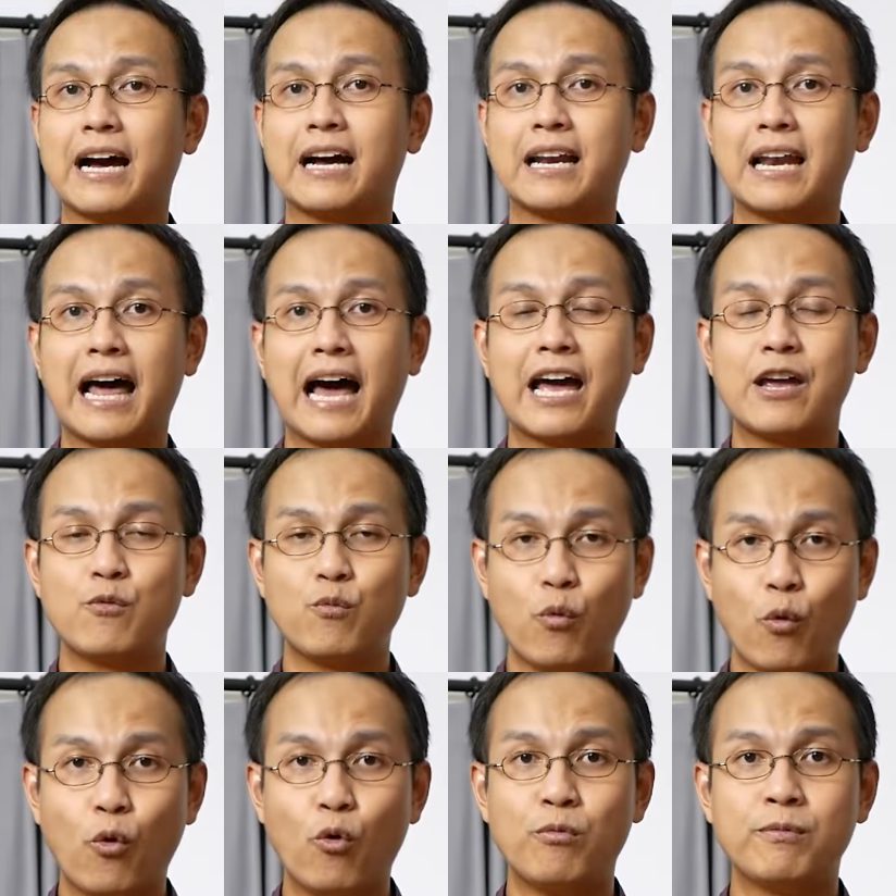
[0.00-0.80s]
ทาง Line
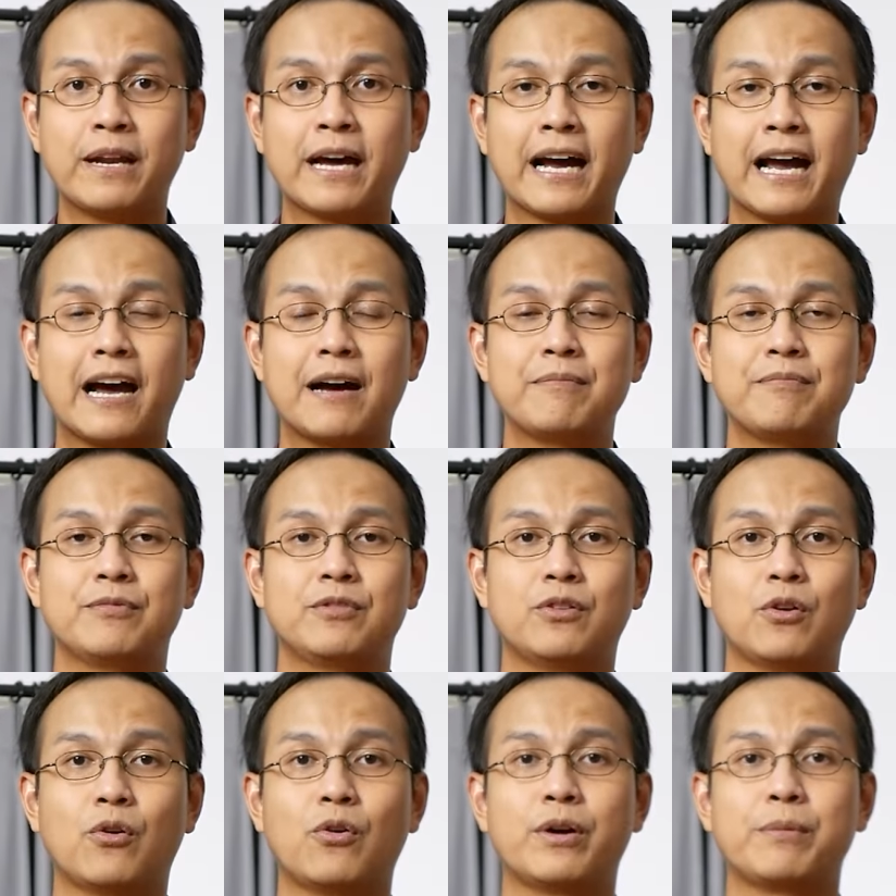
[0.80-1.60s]
w o o m นะครับ
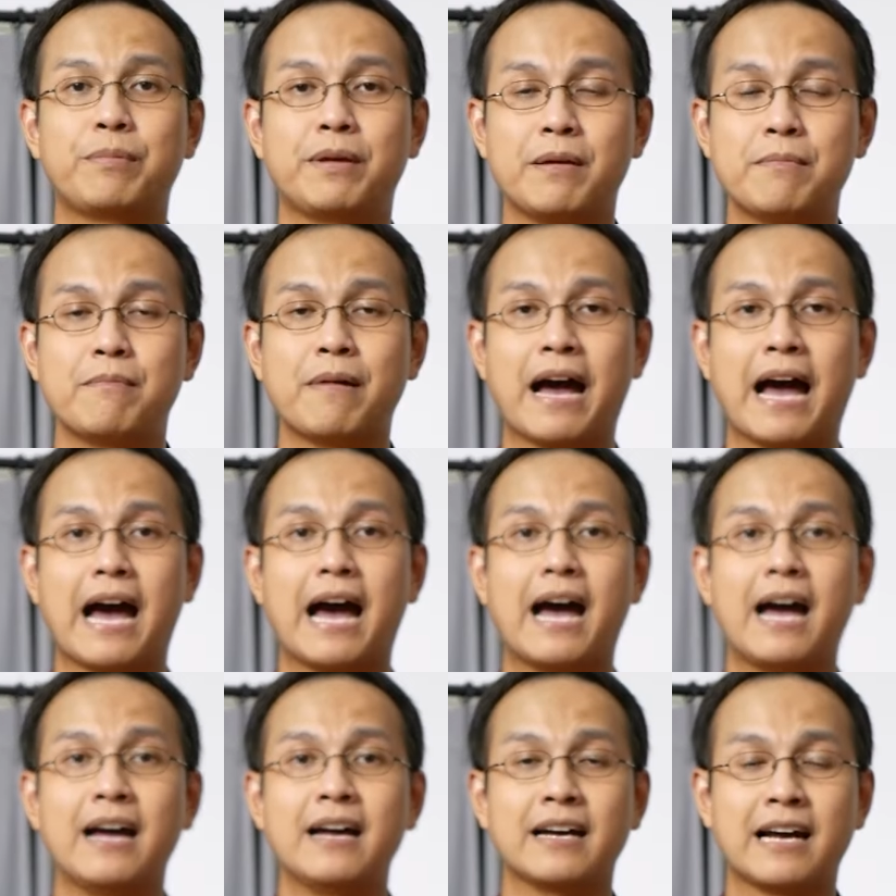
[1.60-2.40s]
โดยพิมพ์
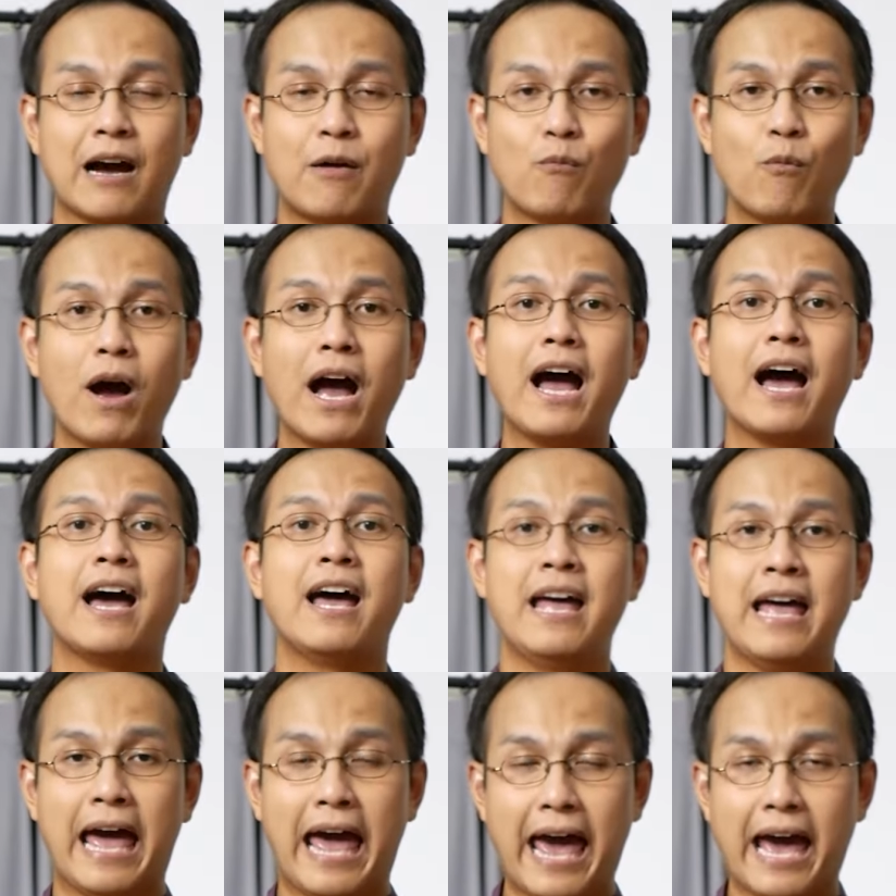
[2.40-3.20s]
หาคำว่า
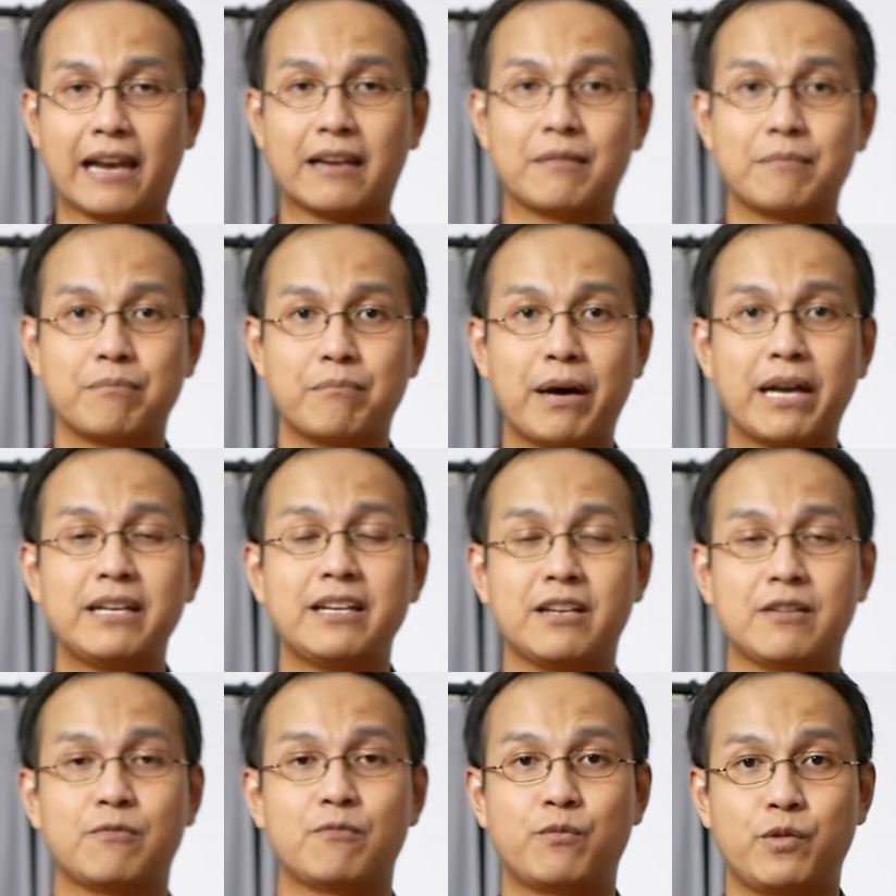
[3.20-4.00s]
แอดบัณ
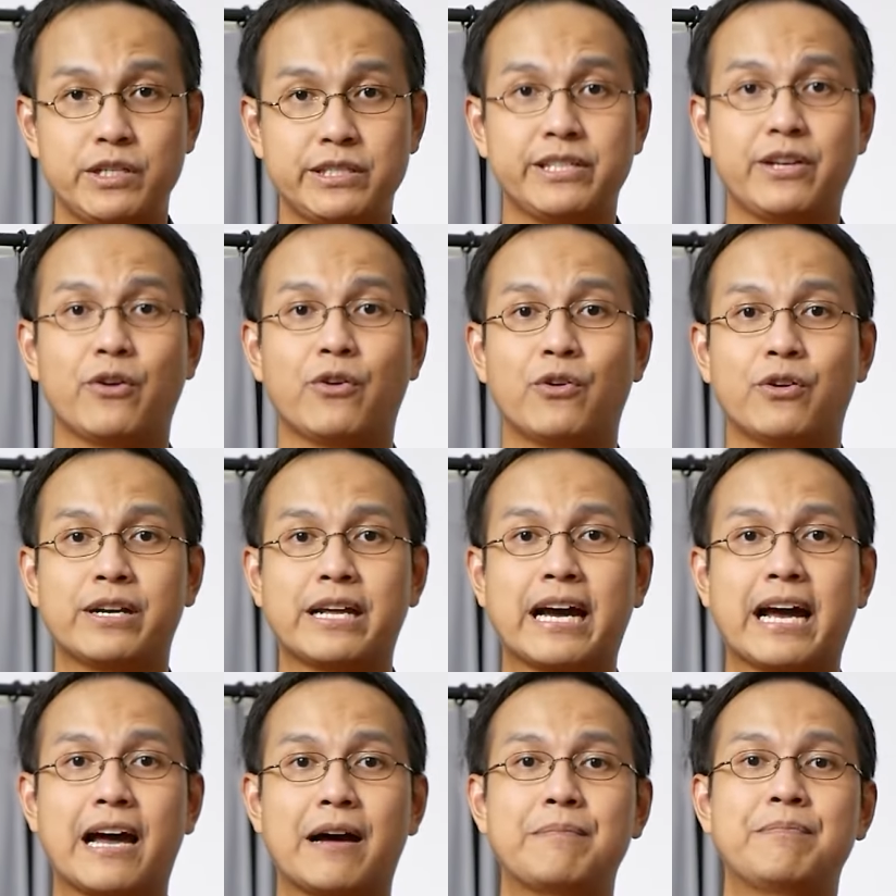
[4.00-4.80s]
ฑิตฟิสิโอ
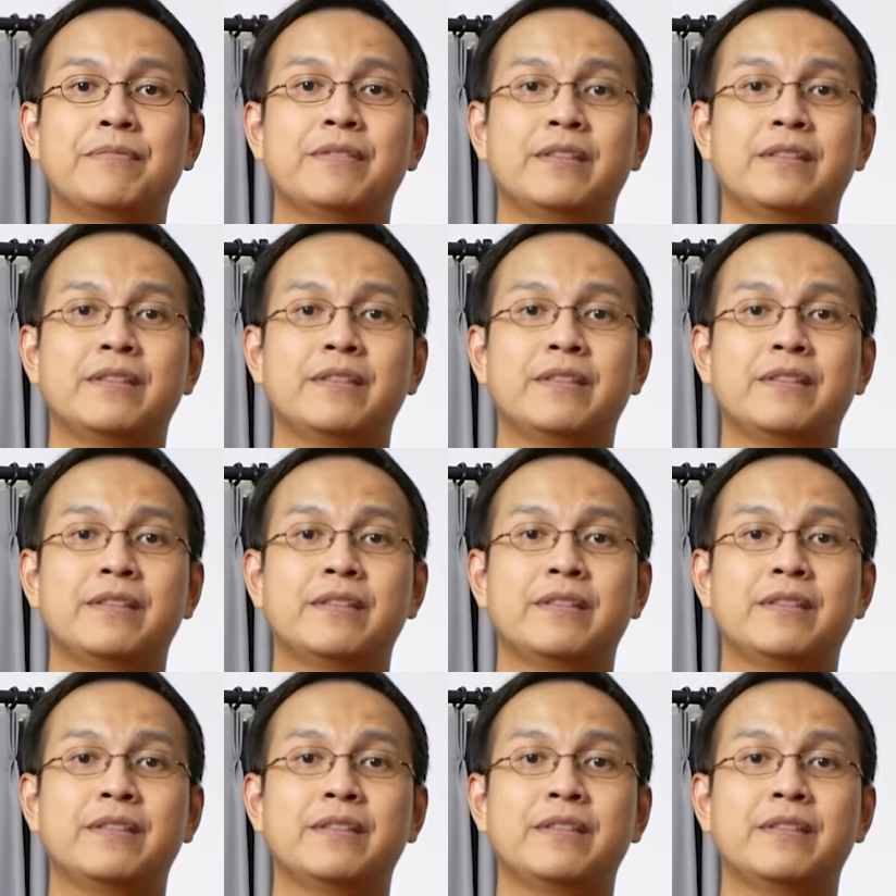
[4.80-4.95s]
นะครับ